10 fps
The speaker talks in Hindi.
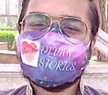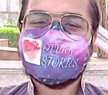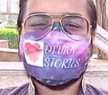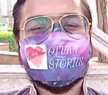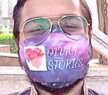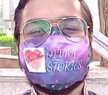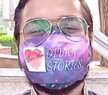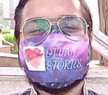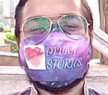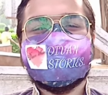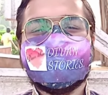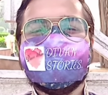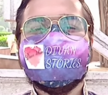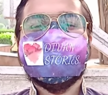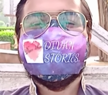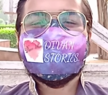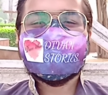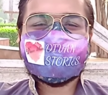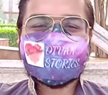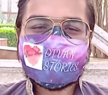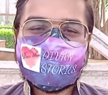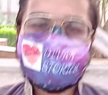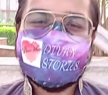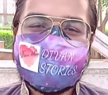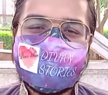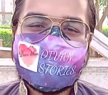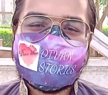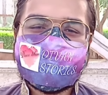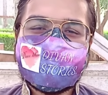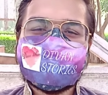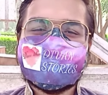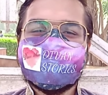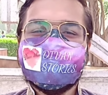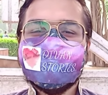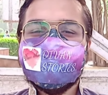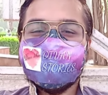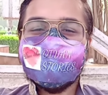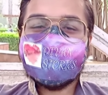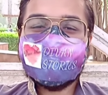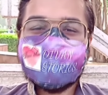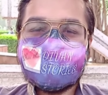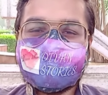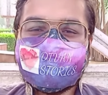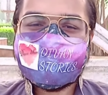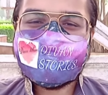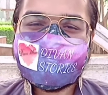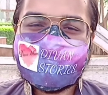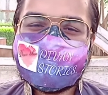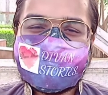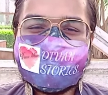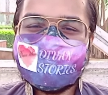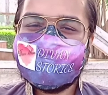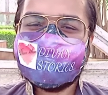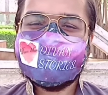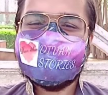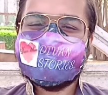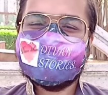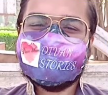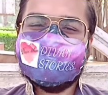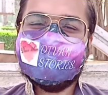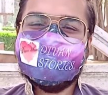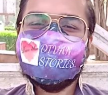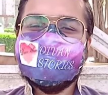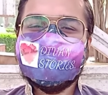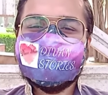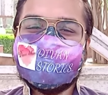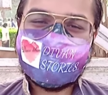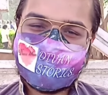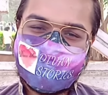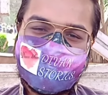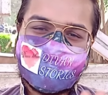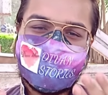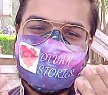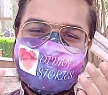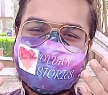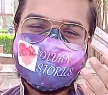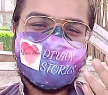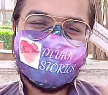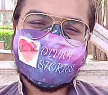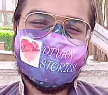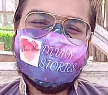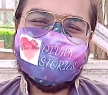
तू जो मुस्करा दे तो मुझे बेहद सुकून मिलता है तू जो खिलखिला कर हंसे तो मुझे बेहद खुशी मिलती है